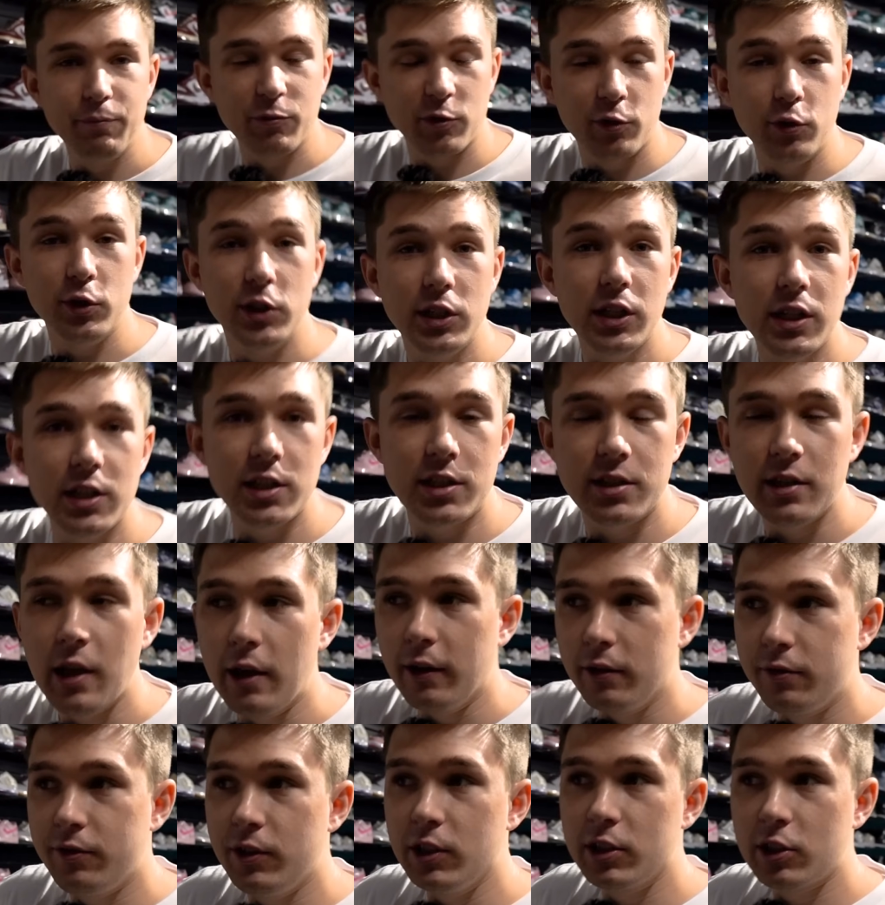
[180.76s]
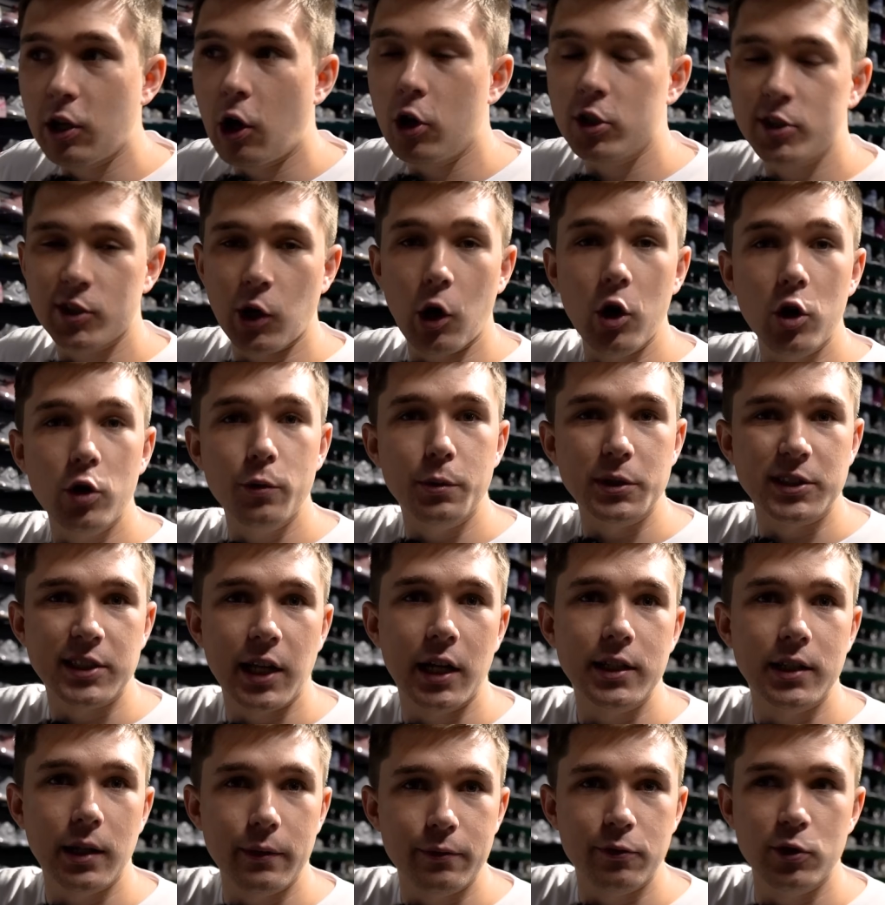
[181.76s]
Für die ich 4000 Euro
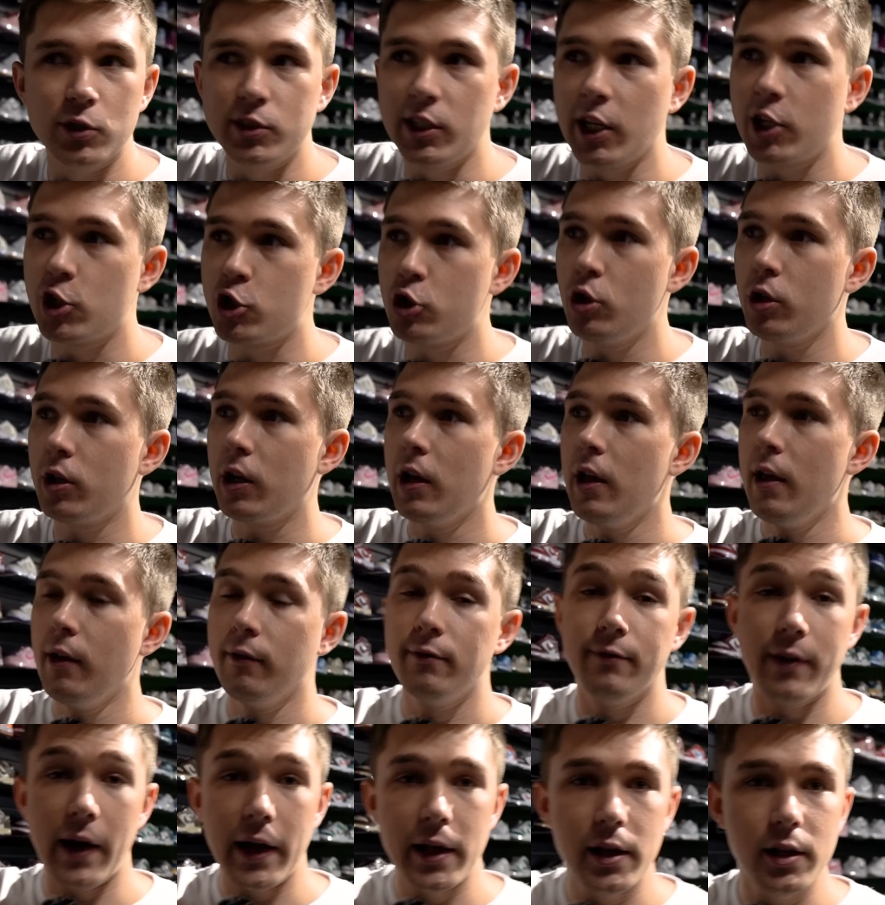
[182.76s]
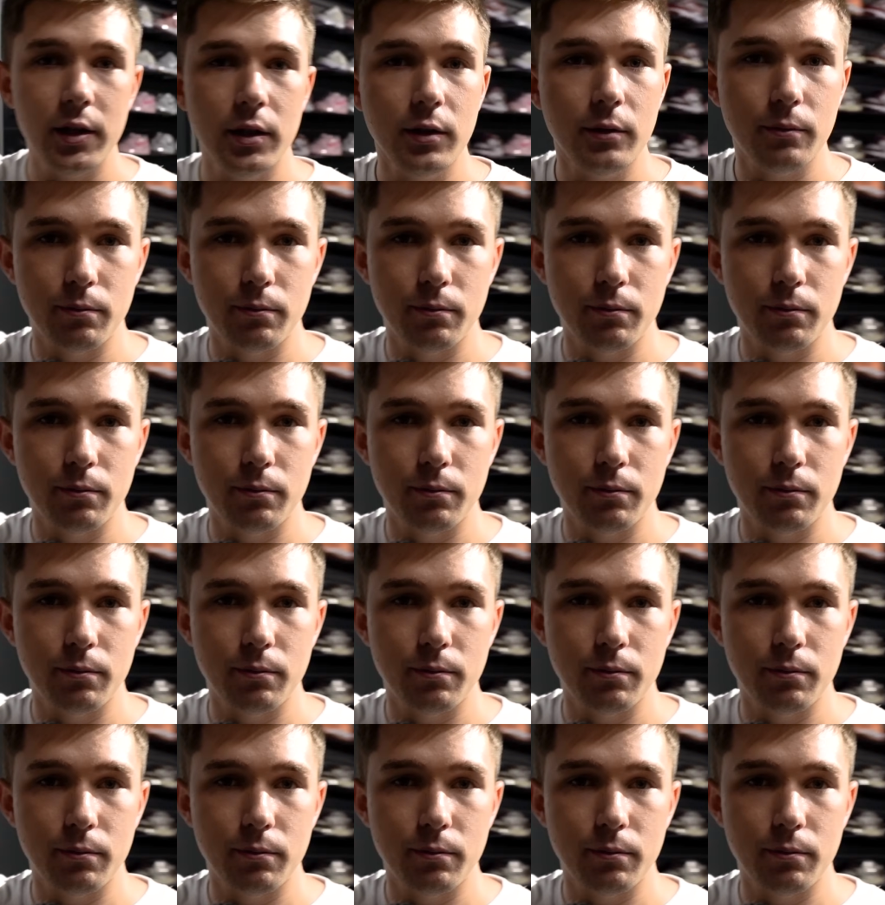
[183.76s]
bezahlt habe für sechs Stück, weil